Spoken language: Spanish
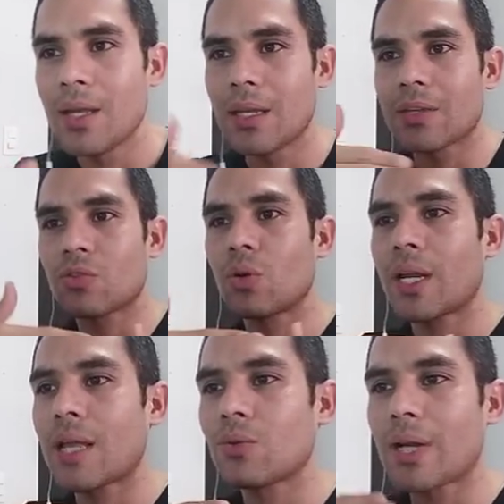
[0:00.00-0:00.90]
y esto
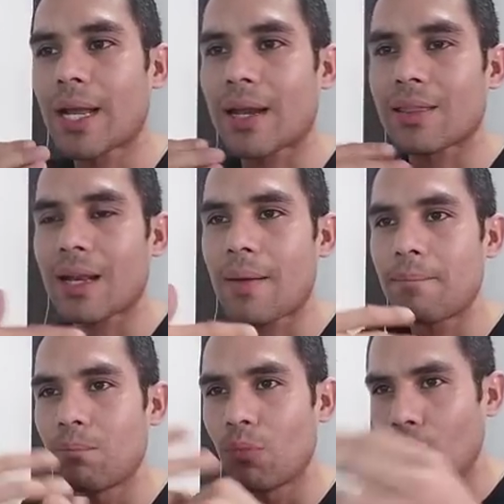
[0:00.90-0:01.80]
creando una
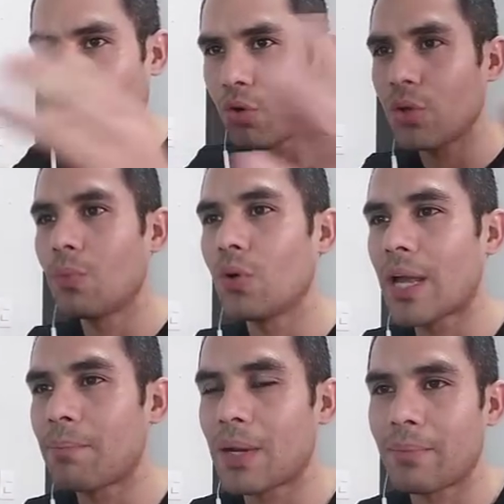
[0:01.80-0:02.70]
cartera muy muy
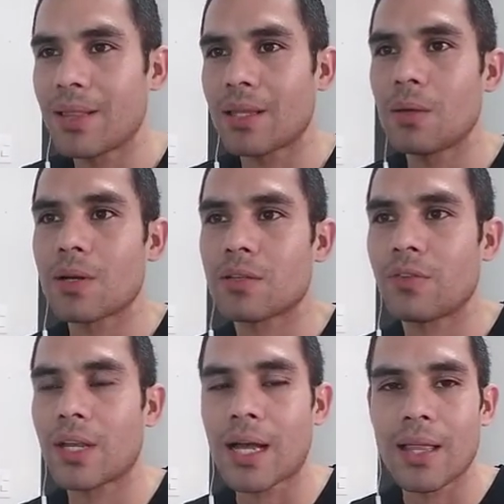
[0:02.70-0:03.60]
ampliamente
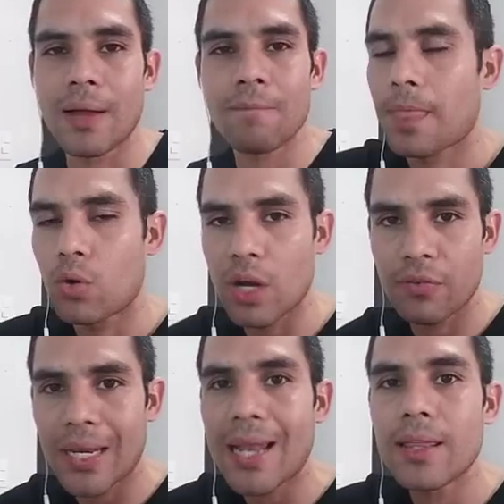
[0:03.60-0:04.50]
diversificada con la
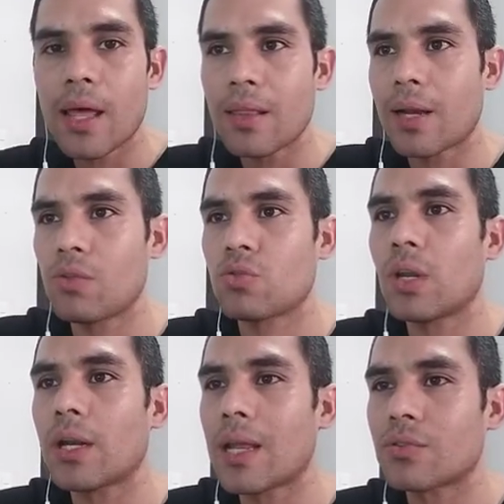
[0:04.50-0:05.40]
finalidad de
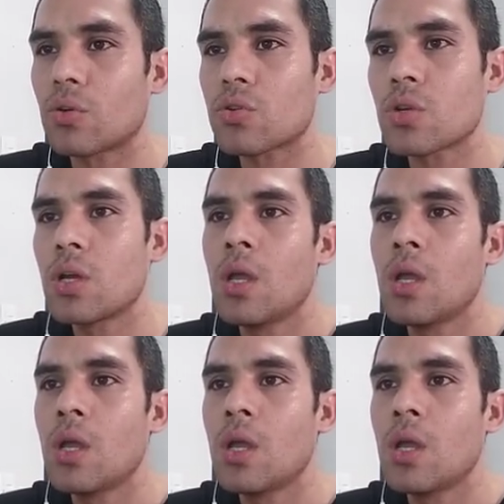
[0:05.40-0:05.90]
reducir riesgos.